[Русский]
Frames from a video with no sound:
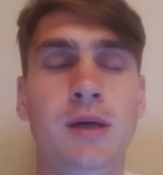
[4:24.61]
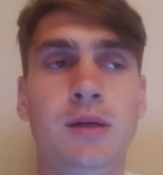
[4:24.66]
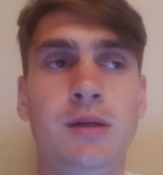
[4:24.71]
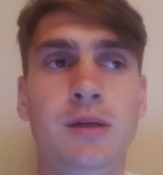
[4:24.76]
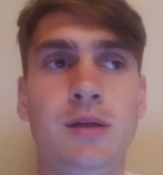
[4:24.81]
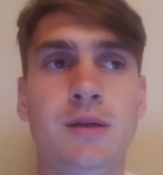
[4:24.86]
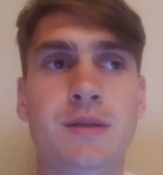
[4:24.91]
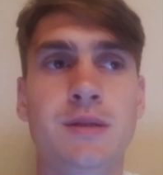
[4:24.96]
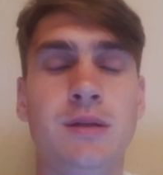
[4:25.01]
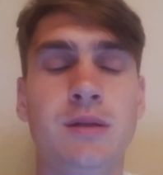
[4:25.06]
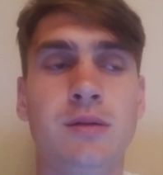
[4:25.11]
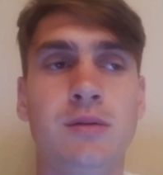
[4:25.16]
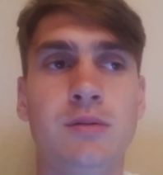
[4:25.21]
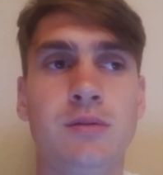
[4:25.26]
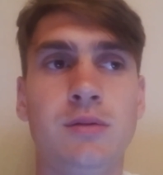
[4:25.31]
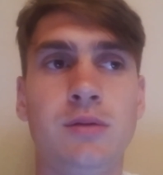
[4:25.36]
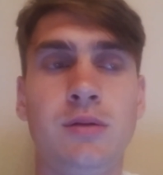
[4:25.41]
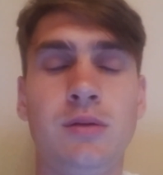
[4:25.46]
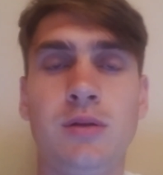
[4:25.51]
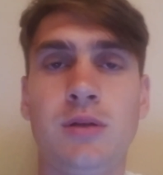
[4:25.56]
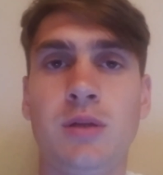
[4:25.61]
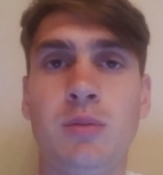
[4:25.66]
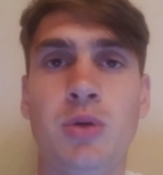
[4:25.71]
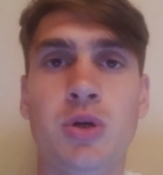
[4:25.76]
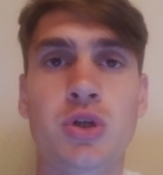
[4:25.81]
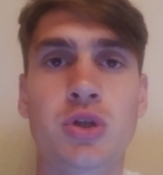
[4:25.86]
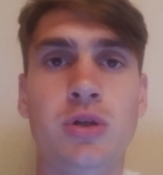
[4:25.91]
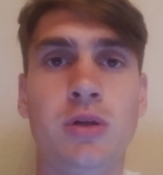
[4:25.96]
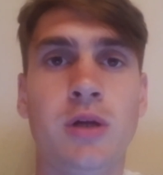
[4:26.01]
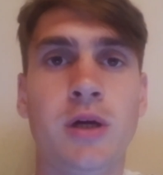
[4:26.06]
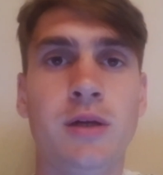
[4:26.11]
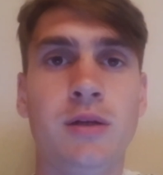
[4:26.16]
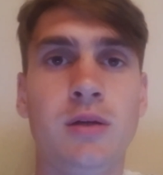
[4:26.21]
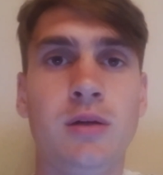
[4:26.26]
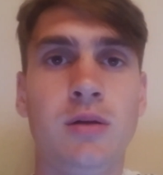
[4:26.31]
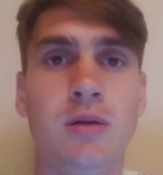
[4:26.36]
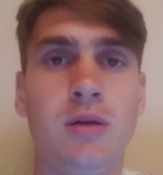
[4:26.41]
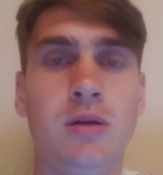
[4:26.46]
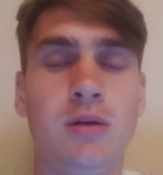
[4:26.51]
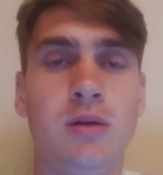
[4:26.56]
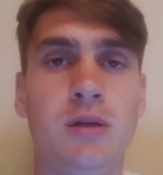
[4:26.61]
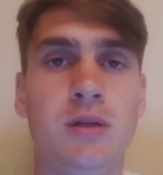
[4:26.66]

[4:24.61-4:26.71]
есть недоброжелательные,